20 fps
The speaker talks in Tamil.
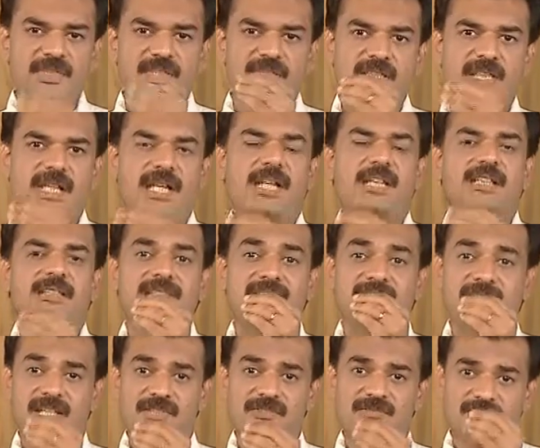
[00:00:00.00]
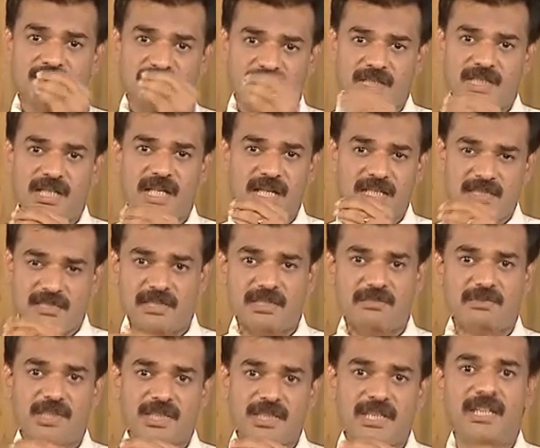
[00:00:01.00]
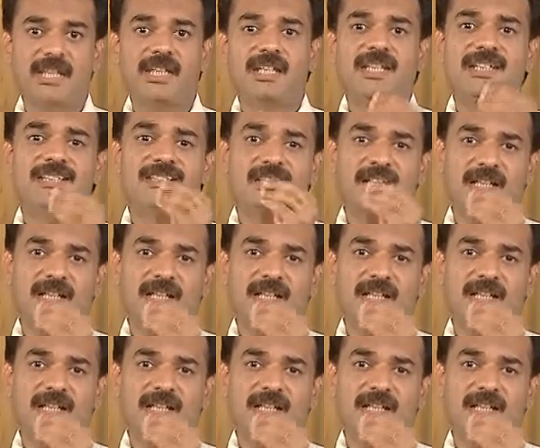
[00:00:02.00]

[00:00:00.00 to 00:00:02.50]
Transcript: பிற்காலத்தில் அதுவும் பிற்காலத்தில் உடனே இல்லை